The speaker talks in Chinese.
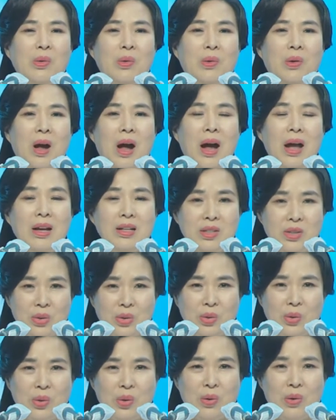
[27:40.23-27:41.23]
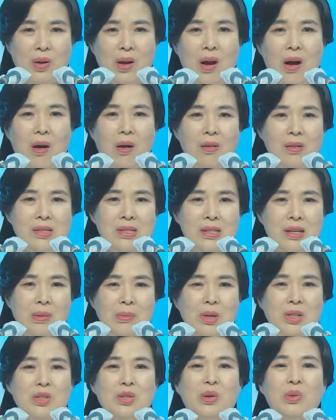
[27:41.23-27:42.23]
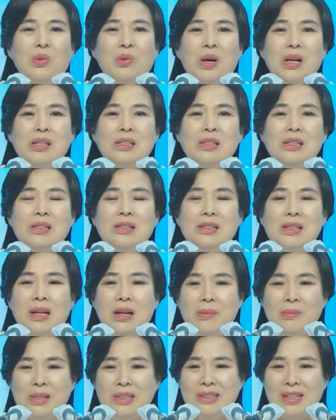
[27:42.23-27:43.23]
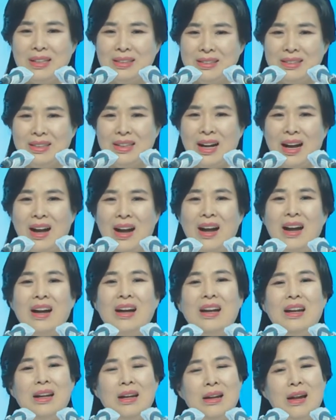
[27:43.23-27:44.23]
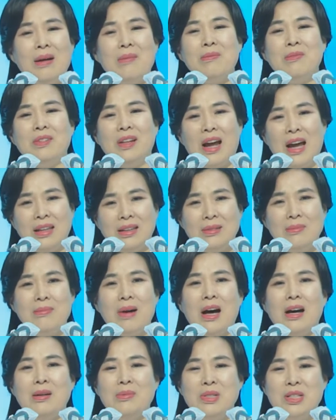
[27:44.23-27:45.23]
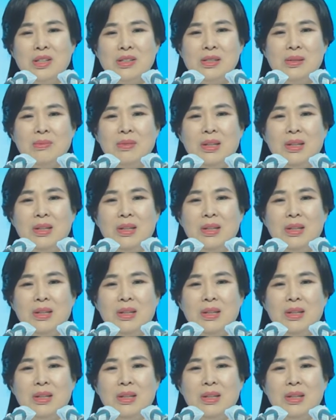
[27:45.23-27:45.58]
就是为了多传一个灵魂，到处寻